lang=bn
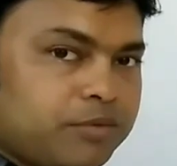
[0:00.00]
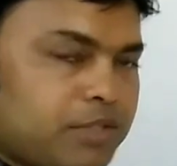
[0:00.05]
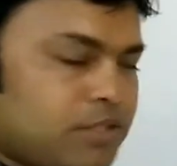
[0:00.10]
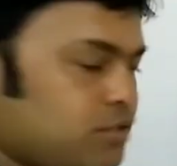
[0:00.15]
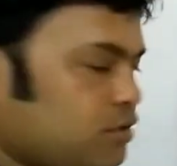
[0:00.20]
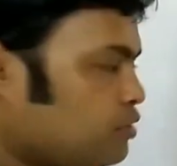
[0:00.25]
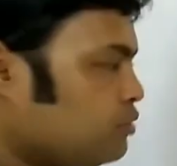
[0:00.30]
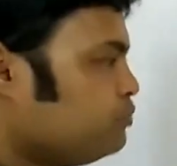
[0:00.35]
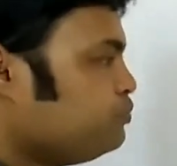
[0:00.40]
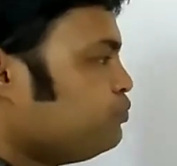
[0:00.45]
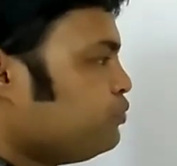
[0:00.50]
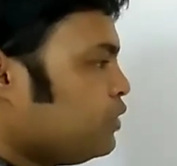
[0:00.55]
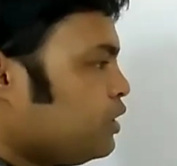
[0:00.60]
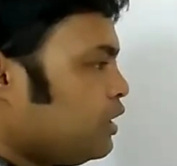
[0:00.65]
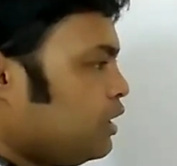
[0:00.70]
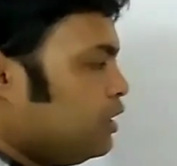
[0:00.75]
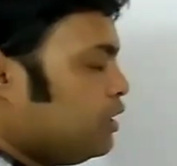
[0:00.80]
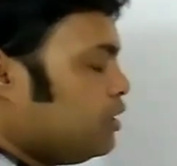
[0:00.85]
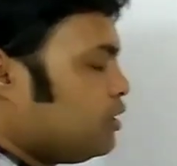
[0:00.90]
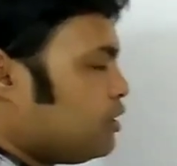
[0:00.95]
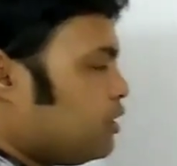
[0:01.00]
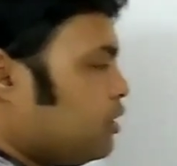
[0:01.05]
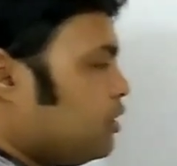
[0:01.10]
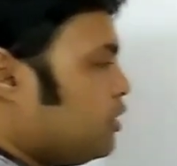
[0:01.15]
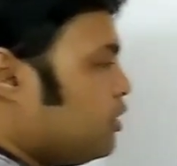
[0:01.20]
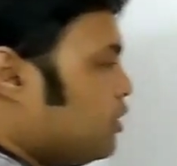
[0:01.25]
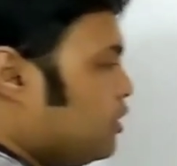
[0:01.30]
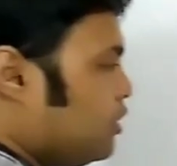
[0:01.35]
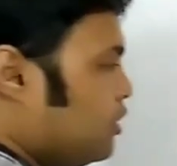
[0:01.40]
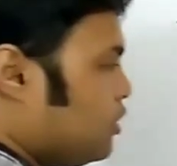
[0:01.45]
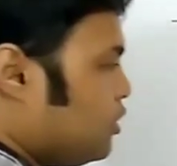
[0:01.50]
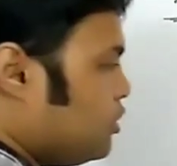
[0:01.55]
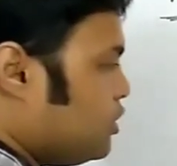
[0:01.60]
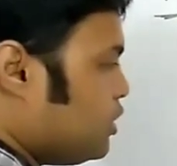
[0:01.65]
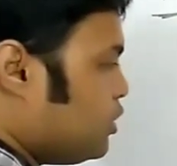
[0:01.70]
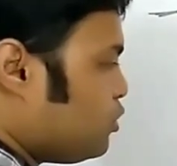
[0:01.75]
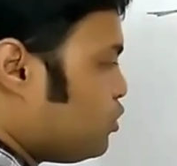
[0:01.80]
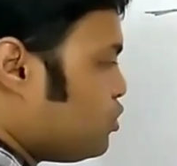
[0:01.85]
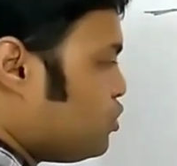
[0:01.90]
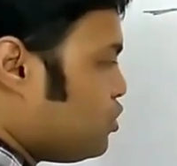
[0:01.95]
বিভাজ্য তাহলে এটা
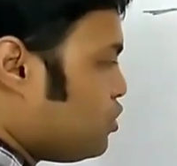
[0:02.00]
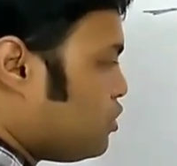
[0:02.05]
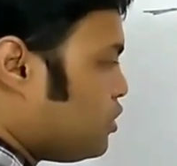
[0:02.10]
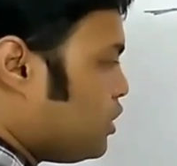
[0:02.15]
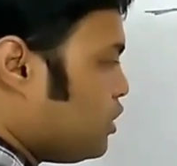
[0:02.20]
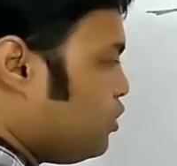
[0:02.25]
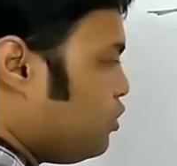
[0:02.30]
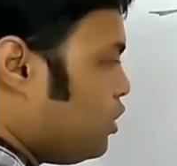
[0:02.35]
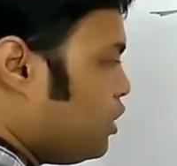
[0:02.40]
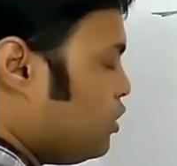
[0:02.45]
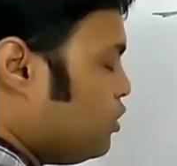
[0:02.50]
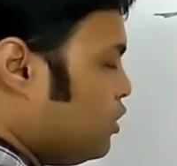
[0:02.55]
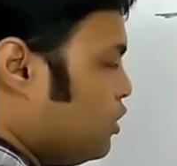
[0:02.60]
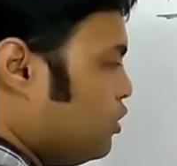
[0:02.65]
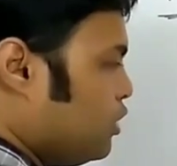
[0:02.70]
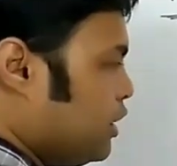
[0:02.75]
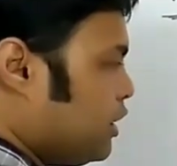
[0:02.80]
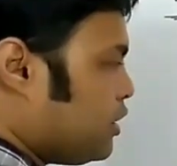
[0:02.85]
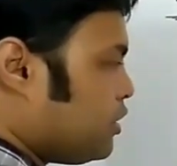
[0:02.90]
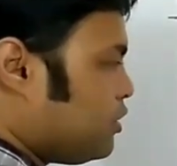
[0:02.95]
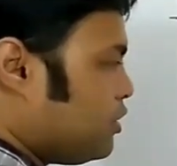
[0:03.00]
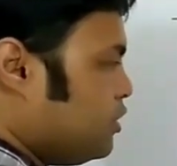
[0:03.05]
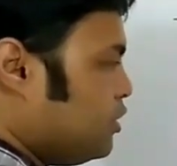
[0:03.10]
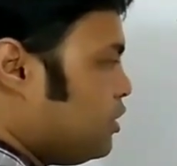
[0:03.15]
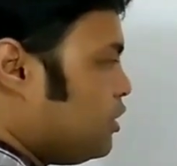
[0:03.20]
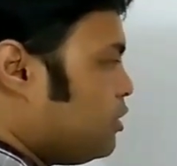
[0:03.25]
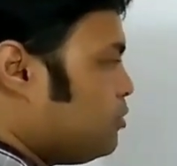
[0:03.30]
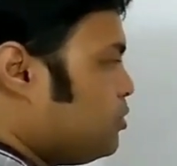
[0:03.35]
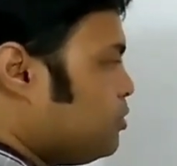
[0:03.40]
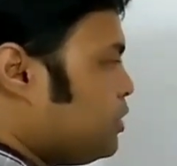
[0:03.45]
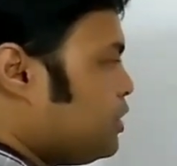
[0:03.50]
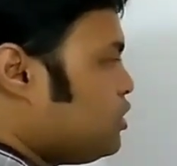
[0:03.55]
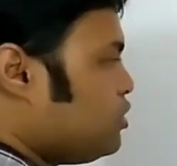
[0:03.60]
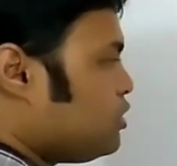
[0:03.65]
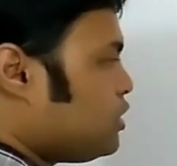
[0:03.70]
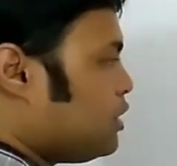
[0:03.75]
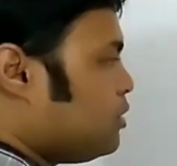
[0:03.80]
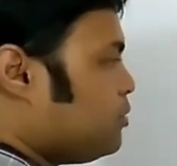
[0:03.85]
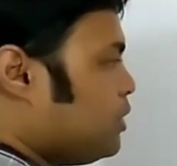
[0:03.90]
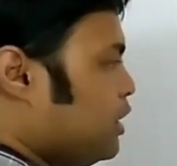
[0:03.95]
যেহেতু যোগ করে নয় হলে এটা তিন দ্বারা বিভাজ্য
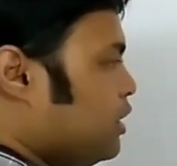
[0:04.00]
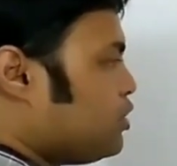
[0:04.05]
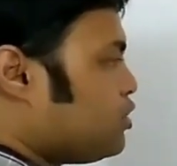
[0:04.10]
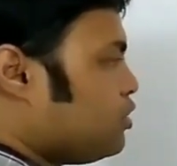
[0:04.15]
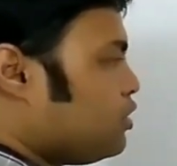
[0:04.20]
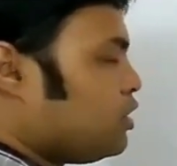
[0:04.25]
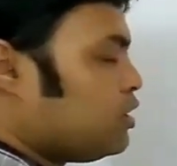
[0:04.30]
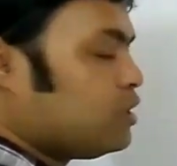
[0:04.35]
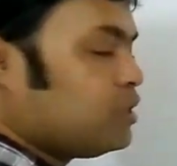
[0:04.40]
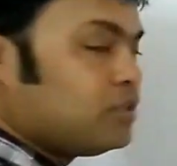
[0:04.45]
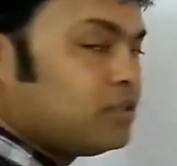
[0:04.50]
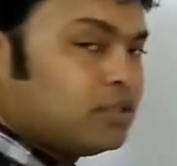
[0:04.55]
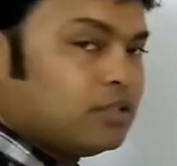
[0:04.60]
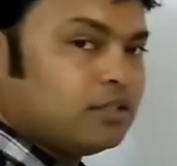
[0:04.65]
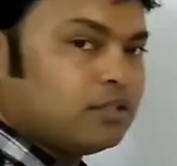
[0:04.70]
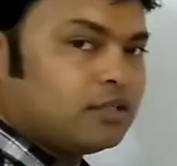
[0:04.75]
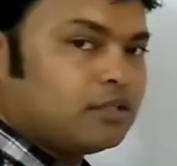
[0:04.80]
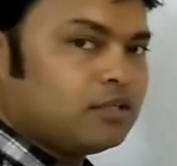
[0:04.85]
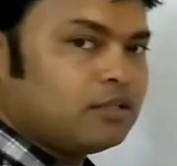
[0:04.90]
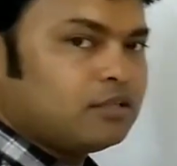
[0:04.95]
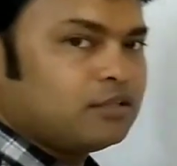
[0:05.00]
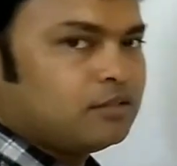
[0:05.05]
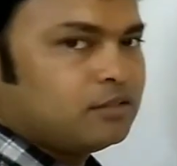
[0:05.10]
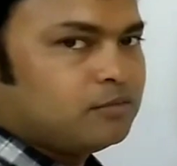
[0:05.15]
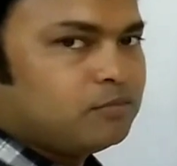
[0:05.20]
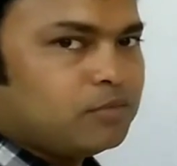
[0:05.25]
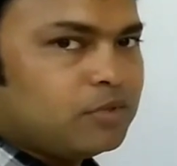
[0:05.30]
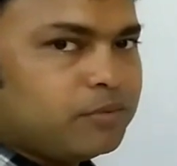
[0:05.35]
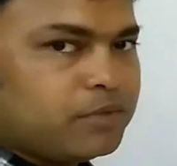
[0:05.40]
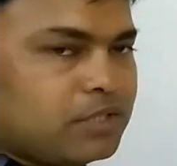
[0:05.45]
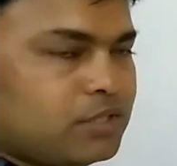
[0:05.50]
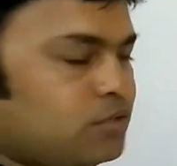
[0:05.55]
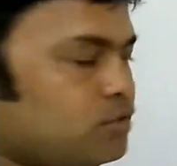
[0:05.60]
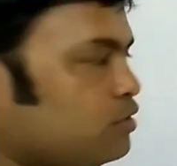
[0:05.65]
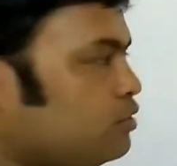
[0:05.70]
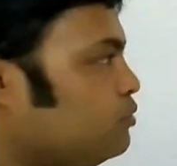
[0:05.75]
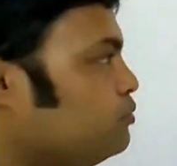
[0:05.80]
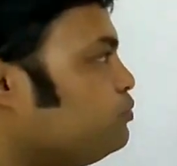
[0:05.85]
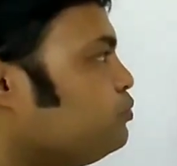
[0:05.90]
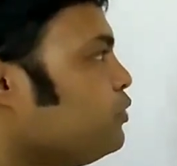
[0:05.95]
তার মানে এই সংখ্যাটা তিন দ্বারা বিভাজ্য
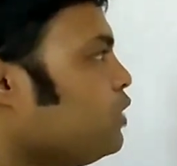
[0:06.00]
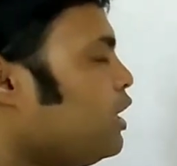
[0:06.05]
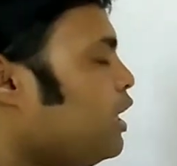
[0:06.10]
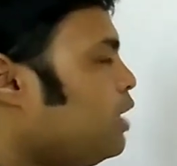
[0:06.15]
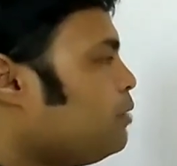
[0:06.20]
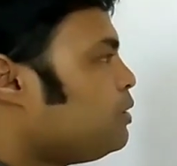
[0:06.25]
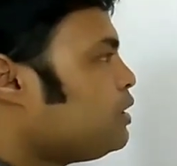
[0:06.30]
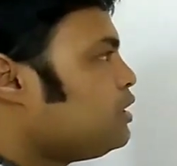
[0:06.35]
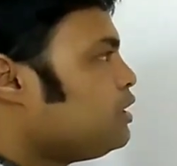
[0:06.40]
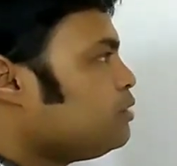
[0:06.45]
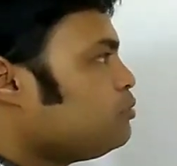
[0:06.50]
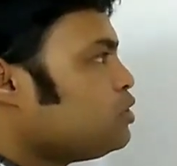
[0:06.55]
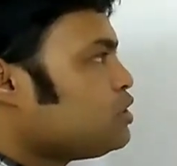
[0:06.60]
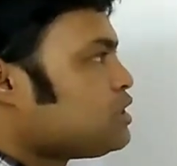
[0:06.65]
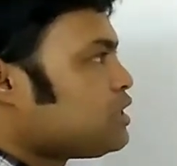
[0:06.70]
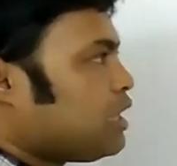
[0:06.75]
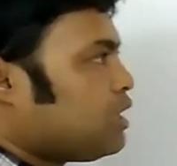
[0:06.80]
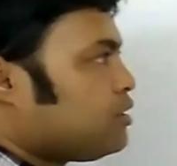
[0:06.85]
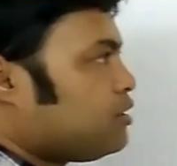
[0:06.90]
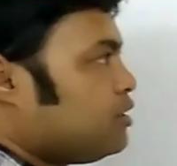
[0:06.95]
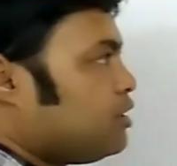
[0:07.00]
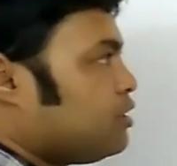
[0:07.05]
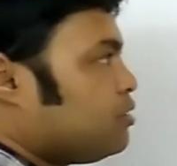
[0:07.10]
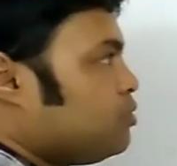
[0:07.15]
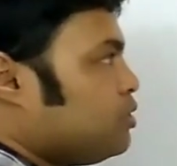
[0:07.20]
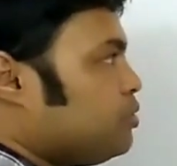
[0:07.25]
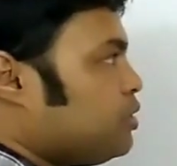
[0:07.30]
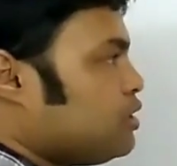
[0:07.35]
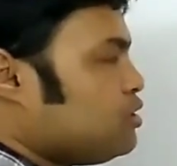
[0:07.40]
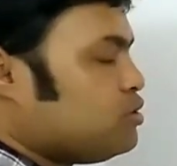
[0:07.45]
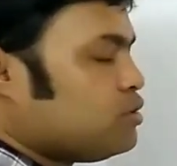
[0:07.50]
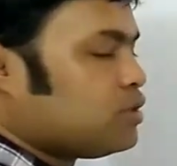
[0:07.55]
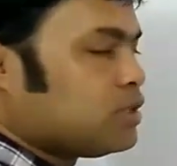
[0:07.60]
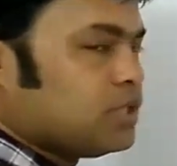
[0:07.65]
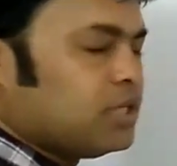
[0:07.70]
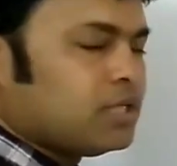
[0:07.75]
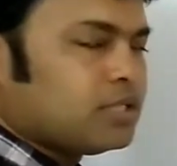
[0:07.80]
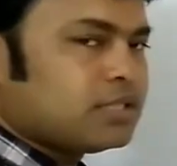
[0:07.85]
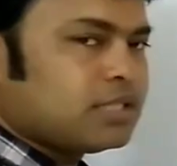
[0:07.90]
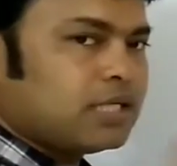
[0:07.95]
এবার দেখব চার দ্বারা বিভাজ্য
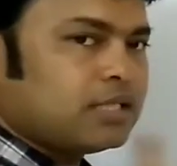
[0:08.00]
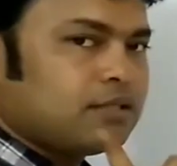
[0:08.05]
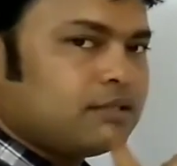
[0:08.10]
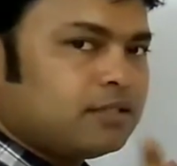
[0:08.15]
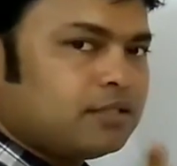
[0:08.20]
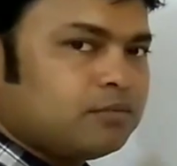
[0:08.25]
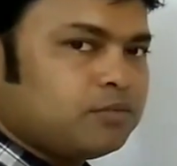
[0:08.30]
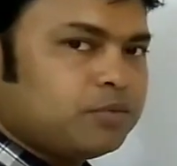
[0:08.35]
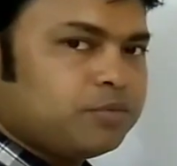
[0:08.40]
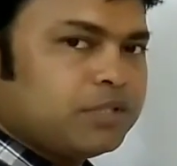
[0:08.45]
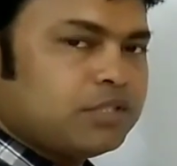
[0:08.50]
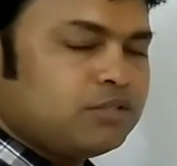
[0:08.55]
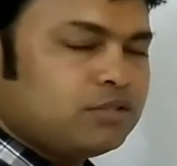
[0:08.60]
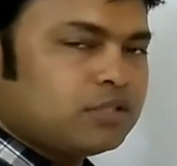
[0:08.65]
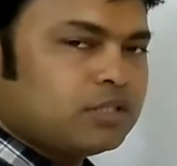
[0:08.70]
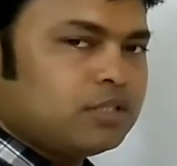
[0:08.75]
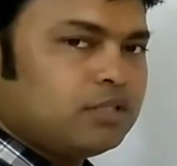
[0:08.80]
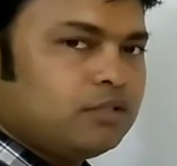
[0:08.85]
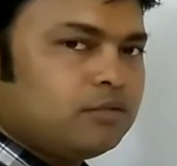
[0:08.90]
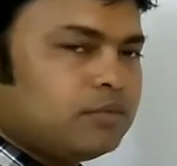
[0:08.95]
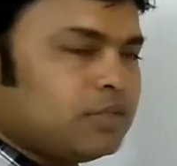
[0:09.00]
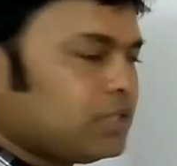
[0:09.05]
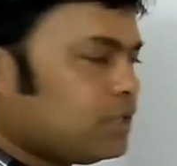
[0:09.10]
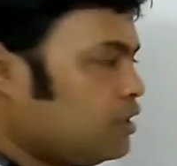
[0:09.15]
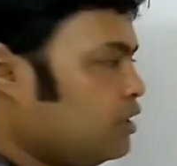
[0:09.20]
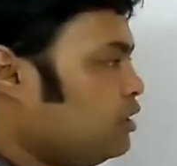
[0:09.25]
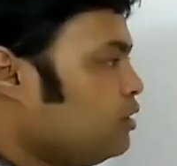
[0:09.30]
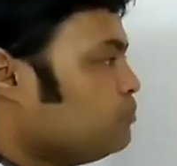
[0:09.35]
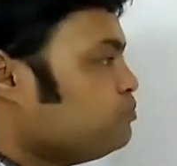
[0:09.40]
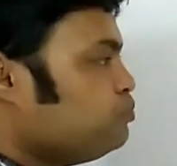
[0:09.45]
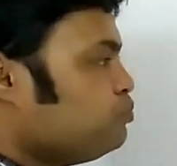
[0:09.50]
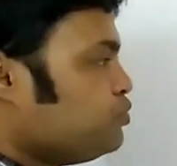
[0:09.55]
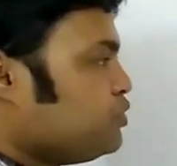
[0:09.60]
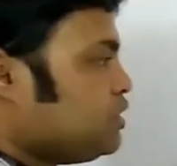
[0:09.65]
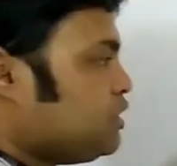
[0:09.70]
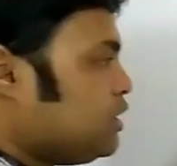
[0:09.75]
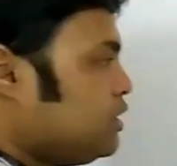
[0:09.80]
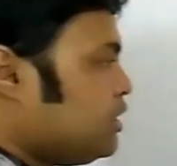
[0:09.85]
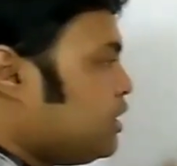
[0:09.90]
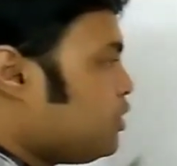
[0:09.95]
কিনা চার দ্বারা বিভাজ্যতার নিয়মটা কি
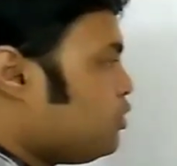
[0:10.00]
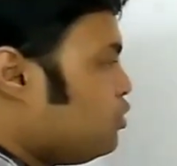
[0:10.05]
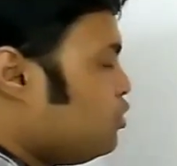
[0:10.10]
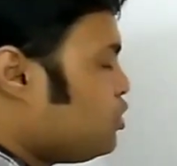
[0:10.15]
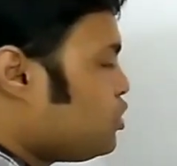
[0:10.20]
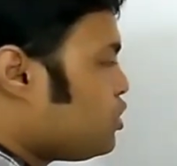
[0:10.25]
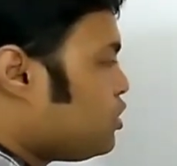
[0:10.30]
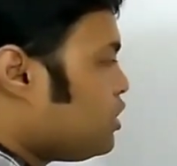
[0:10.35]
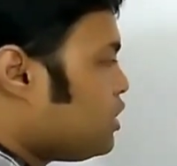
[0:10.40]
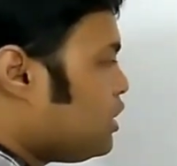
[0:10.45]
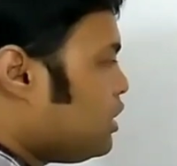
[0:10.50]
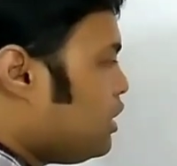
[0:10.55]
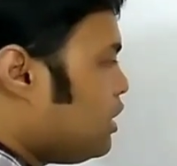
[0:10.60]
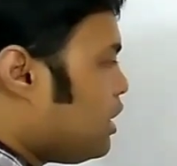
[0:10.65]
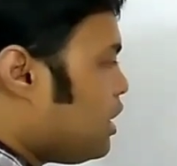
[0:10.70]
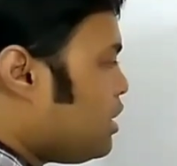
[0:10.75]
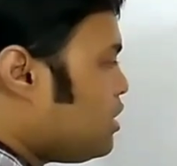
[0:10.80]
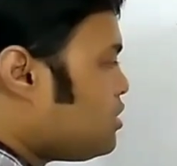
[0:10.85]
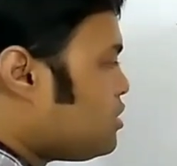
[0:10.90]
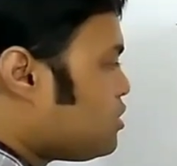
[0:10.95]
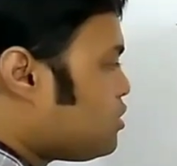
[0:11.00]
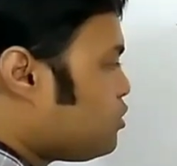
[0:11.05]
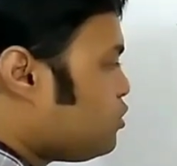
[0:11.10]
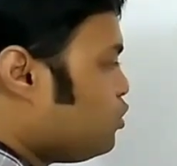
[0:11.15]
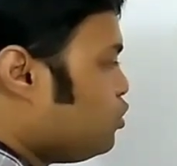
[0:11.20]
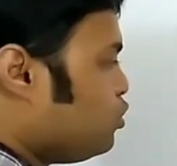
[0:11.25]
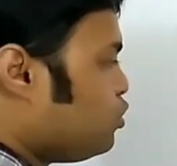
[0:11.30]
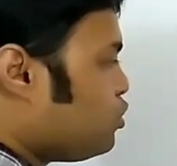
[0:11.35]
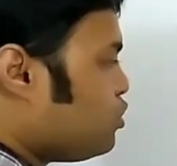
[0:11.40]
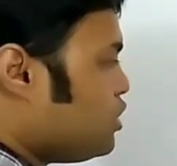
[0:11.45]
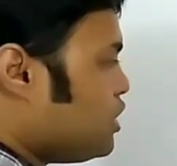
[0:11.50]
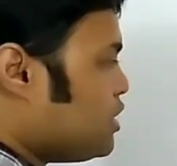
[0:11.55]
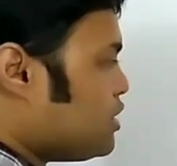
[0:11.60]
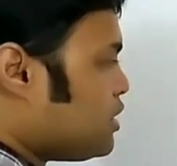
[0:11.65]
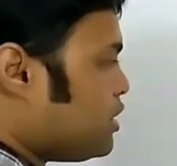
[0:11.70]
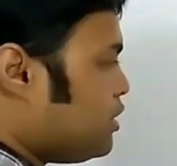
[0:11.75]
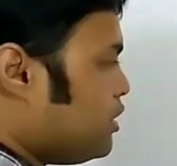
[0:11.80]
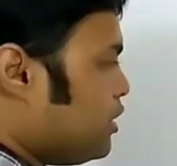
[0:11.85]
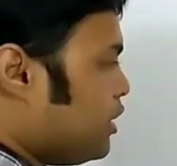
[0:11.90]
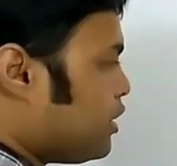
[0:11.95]
যে যে কোনো সংখ্যা লাস্ট দুটো
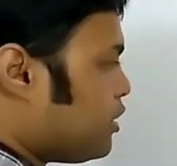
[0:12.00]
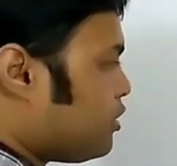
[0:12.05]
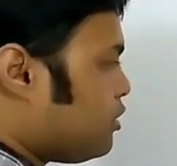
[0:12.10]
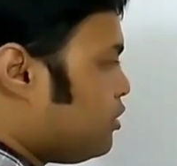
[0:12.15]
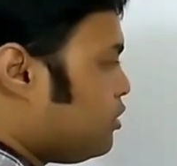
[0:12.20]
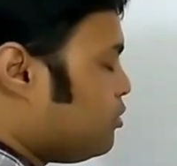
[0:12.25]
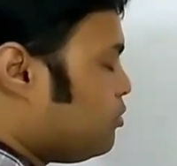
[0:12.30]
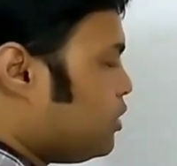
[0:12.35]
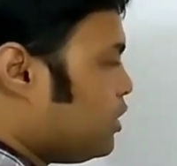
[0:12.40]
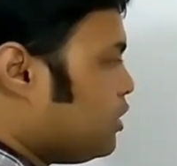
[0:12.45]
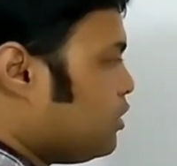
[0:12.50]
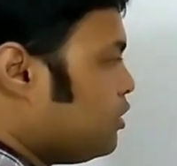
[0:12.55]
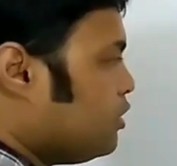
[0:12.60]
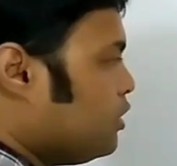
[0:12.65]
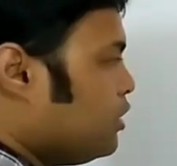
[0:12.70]
ডিজিট দেখতে হবে